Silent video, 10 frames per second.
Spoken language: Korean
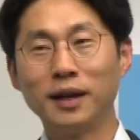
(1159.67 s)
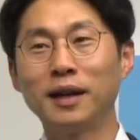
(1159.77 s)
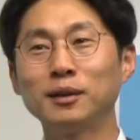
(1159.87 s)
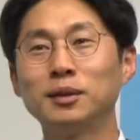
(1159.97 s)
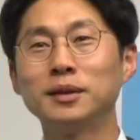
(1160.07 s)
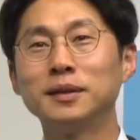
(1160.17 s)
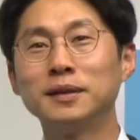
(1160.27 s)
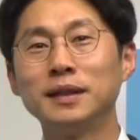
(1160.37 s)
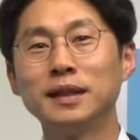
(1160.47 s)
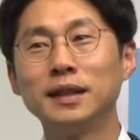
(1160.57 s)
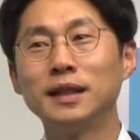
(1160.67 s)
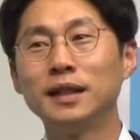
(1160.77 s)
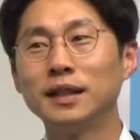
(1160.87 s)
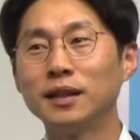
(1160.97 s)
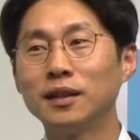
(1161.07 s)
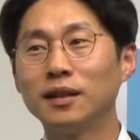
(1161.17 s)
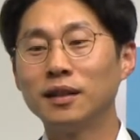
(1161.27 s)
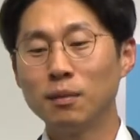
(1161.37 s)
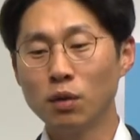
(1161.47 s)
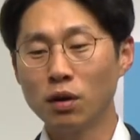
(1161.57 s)
하여튼 어,
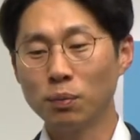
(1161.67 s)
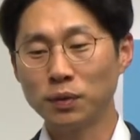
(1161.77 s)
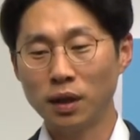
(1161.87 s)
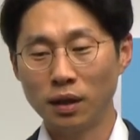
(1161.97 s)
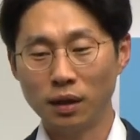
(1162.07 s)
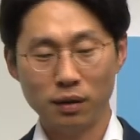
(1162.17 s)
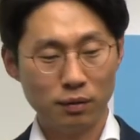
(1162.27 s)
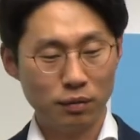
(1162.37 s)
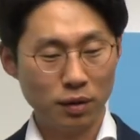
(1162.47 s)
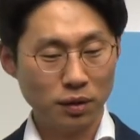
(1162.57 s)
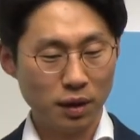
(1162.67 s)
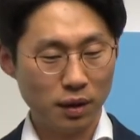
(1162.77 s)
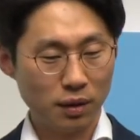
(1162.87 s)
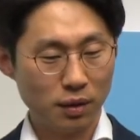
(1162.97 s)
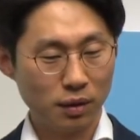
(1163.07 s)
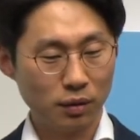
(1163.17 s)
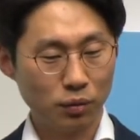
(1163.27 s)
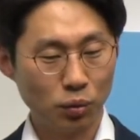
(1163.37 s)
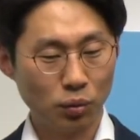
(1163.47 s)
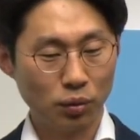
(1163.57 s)
햄버거 업체인
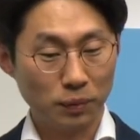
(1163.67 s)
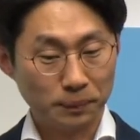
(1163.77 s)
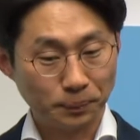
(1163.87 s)
쉑쉑도